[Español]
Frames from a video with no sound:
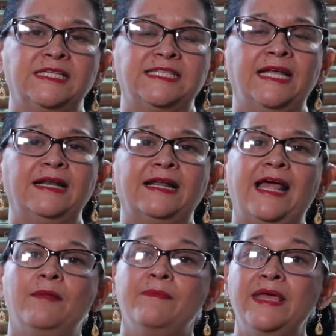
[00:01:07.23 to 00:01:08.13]
que sean
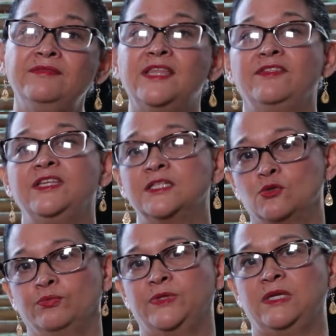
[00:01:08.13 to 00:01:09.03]
realmente
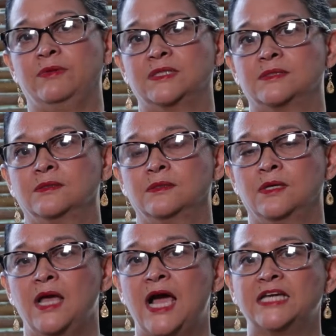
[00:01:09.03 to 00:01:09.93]
disruptivas,
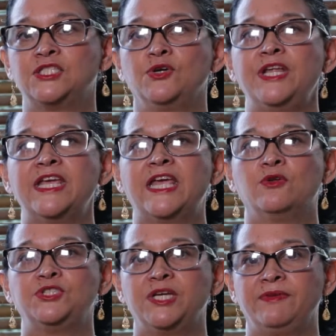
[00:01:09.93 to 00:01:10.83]
acciones que
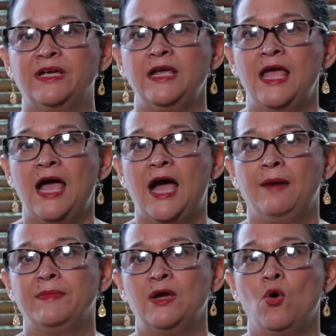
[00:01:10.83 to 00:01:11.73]
nos lleven
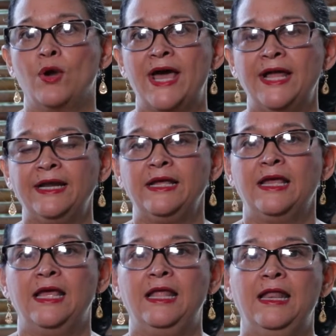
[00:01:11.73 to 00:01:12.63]
a mejorar
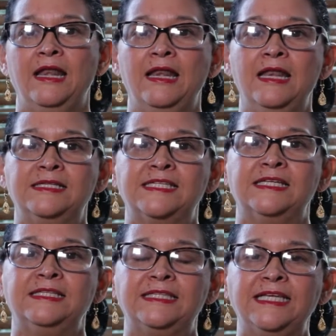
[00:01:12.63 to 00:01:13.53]
el
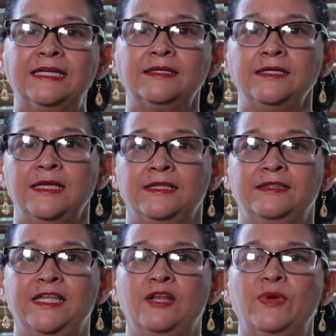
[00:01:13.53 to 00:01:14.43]
sentir
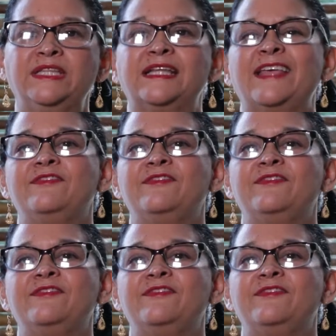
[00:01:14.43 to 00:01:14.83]
de nuestra